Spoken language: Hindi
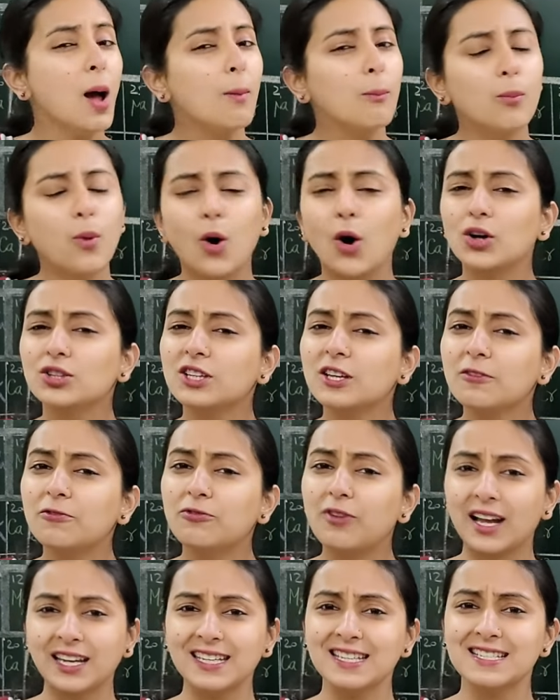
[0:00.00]
बहुत ही
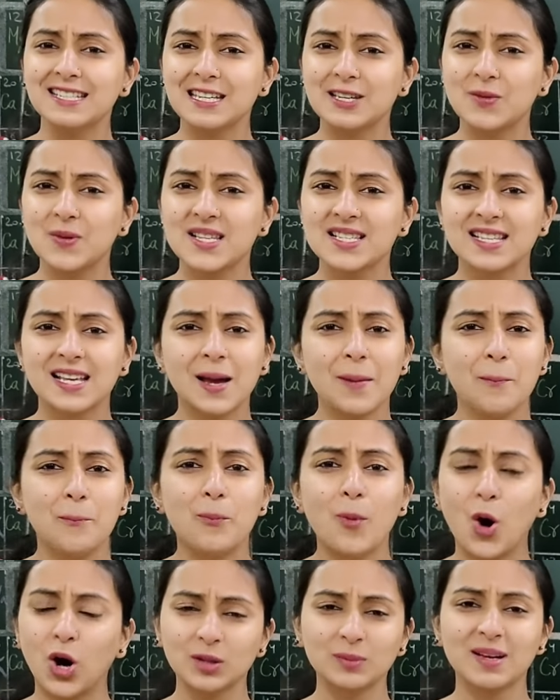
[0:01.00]
फनी सीक्वेंस है
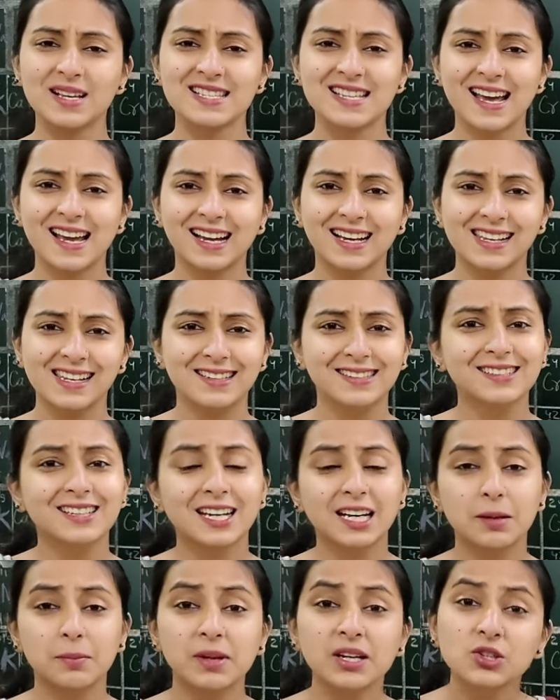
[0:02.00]
बहुत मजा आएगा लर्न
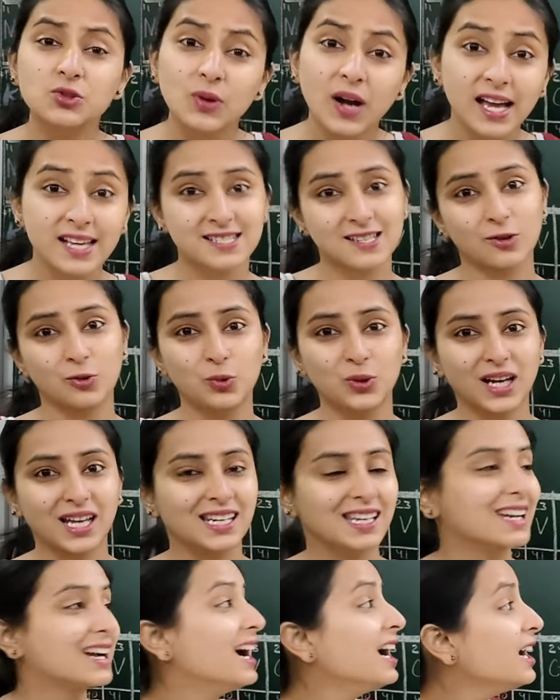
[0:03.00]
करने में ट्राई ज़रूर
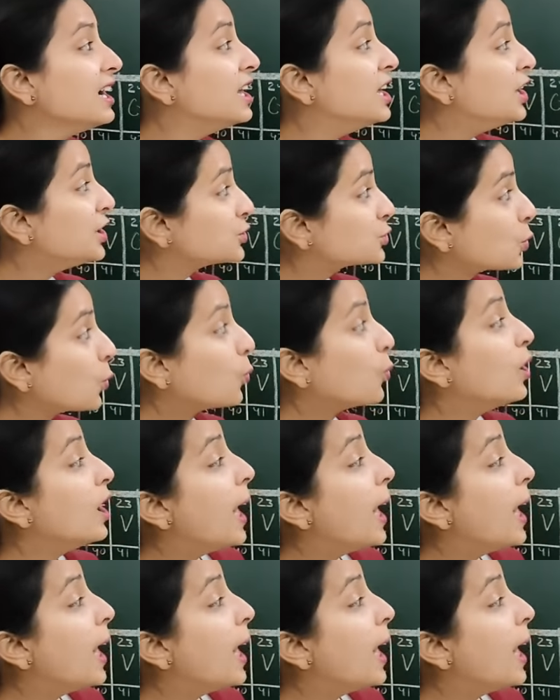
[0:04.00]
करिएगा तो